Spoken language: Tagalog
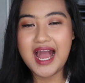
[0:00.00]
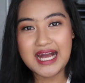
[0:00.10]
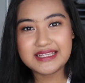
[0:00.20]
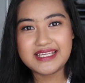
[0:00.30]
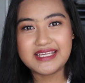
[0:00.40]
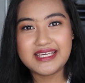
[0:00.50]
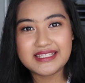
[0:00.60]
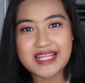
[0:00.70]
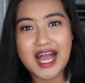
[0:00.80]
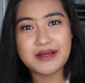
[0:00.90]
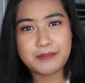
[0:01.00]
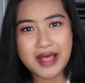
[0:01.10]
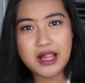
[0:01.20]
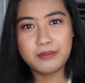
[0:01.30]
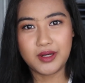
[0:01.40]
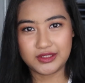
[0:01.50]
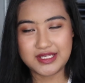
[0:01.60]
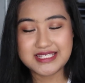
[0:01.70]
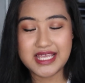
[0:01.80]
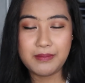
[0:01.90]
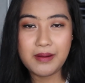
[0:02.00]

at i-hit ang bell button sa